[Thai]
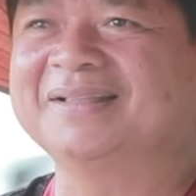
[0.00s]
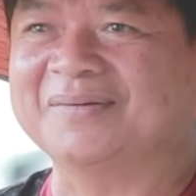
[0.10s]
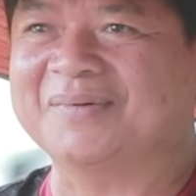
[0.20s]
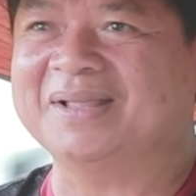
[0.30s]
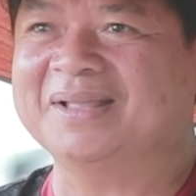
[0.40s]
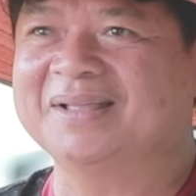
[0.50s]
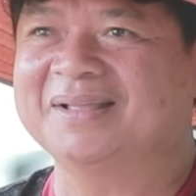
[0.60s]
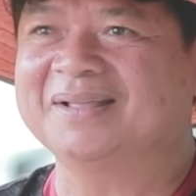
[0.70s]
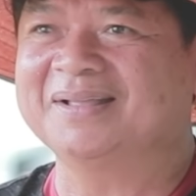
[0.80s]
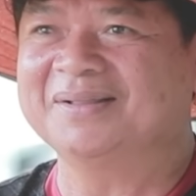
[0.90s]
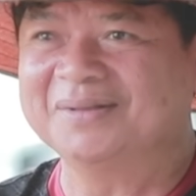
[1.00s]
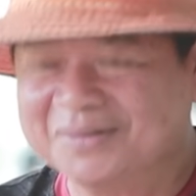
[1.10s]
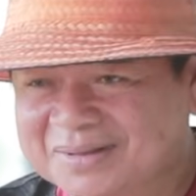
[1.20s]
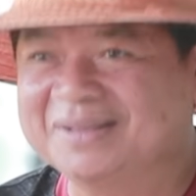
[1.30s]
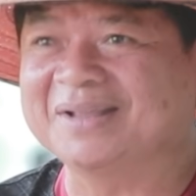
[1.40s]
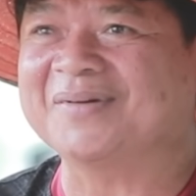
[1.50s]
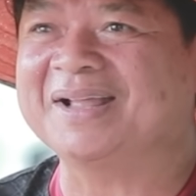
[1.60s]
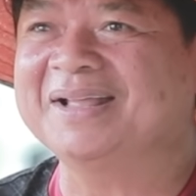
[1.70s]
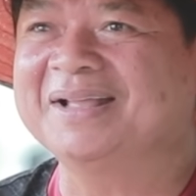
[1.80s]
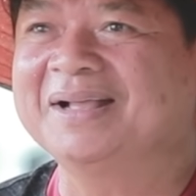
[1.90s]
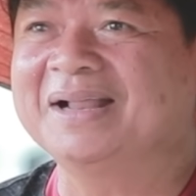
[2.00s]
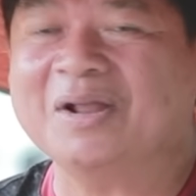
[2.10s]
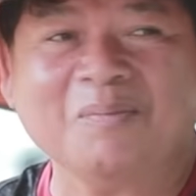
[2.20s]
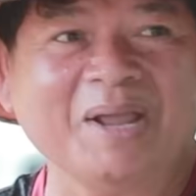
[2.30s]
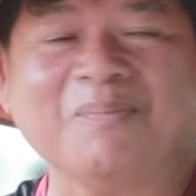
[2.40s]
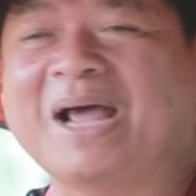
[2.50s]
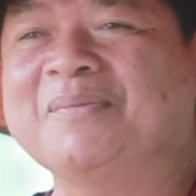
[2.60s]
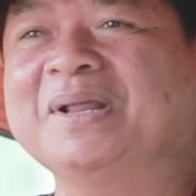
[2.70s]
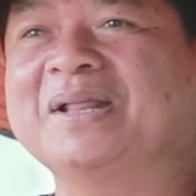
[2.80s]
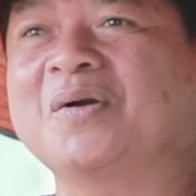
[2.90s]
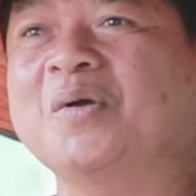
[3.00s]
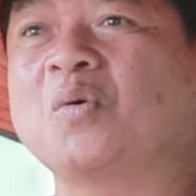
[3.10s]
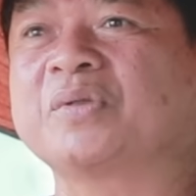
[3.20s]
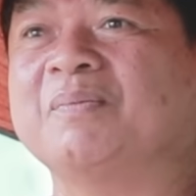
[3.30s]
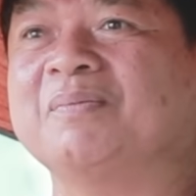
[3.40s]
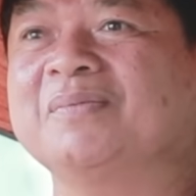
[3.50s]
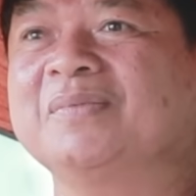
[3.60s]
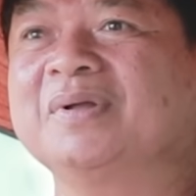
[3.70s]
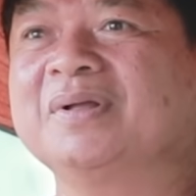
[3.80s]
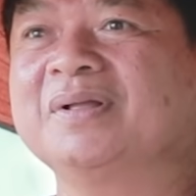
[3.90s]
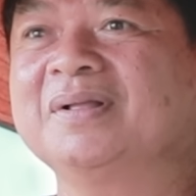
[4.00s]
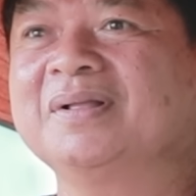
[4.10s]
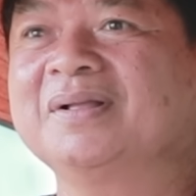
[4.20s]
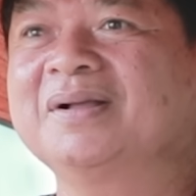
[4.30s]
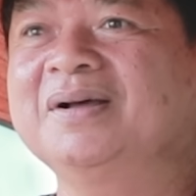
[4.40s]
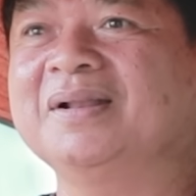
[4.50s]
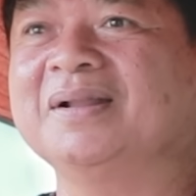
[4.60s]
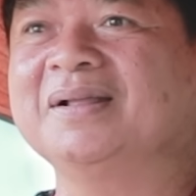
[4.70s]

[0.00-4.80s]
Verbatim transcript: จริงไหมจริงไหมแล้วแม่พันธุ์มีแต่160ขึ้น